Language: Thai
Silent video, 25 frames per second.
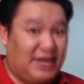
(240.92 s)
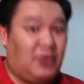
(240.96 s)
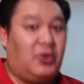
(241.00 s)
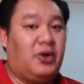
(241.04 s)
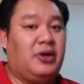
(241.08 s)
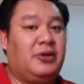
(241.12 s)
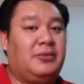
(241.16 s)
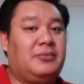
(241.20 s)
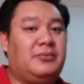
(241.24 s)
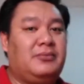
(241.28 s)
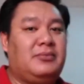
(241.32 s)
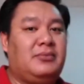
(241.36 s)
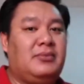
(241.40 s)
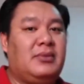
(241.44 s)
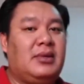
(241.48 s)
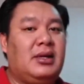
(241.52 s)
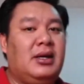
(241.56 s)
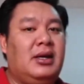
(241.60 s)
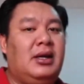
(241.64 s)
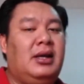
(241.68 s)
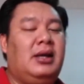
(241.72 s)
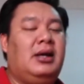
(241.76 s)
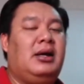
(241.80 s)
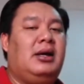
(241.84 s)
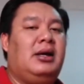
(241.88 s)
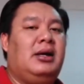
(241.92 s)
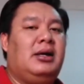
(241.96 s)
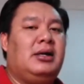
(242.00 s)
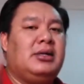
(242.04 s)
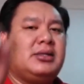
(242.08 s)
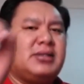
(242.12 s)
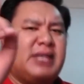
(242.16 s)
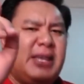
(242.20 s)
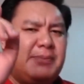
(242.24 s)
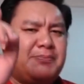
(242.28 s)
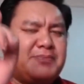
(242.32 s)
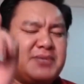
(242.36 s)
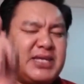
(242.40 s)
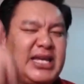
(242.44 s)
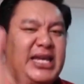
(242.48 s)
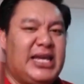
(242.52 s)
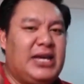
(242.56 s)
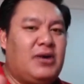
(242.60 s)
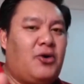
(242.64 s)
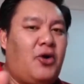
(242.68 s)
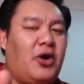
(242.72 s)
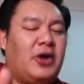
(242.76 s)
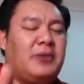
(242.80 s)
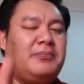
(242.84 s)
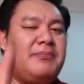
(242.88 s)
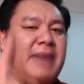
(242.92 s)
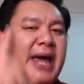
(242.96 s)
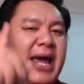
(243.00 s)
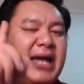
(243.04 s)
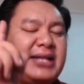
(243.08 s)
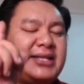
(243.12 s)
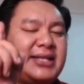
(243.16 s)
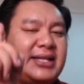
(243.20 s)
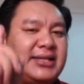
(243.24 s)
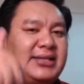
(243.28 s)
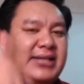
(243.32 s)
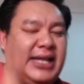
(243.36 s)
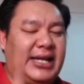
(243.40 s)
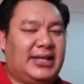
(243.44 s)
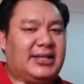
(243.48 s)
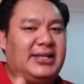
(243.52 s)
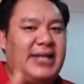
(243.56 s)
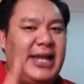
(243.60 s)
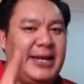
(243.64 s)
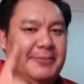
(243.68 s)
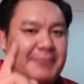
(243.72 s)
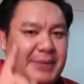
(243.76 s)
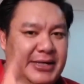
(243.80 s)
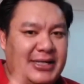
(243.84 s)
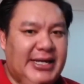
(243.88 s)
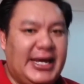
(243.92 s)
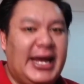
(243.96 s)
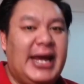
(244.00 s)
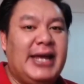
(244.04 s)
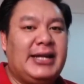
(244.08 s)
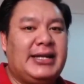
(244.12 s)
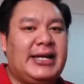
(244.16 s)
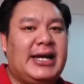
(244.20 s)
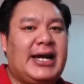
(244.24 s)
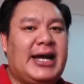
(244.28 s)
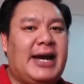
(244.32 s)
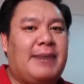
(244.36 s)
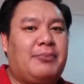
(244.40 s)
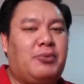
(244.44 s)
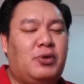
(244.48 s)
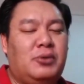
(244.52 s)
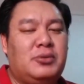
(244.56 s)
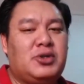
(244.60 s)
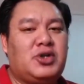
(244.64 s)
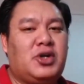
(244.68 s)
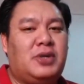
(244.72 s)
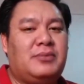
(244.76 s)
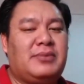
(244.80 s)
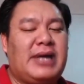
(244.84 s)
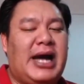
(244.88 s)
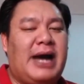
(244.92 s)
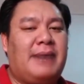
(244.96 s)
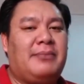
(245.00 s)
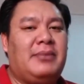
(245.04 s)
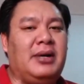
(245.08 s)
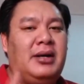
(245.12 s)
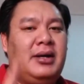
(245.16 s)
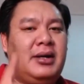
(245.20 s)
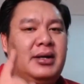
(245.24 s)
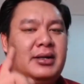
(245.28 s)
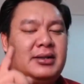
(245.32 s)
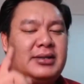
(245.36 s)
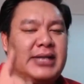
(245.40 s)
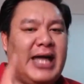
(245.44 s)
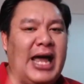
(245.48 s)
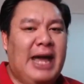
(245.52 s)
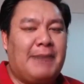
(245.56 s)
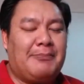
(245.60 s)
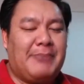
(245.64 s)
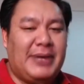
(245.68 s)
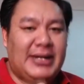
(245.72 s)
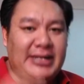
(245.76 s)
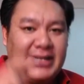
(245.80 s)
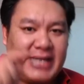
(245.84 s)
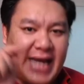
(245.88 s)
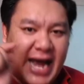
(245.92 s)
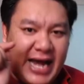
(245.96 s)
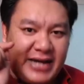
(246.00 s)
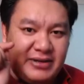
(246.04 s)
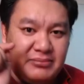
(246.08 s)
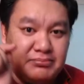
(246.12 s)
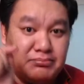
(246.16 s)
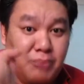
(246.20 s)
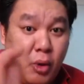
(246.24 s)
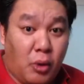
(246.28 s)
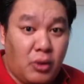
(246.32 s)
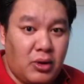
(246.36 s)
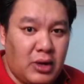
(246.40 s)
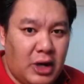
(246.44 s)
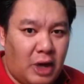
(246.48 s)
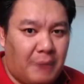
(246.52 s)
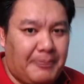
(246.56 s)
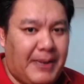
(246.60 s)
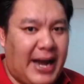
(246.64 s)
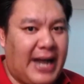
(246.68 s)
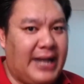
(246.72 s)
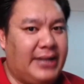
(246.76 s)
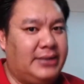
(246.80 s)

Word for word: คน 14 คนแม้จะติดในประเทศนะครับ คุณผู้ชมครับ แต่เป็นการบุกเข้าไป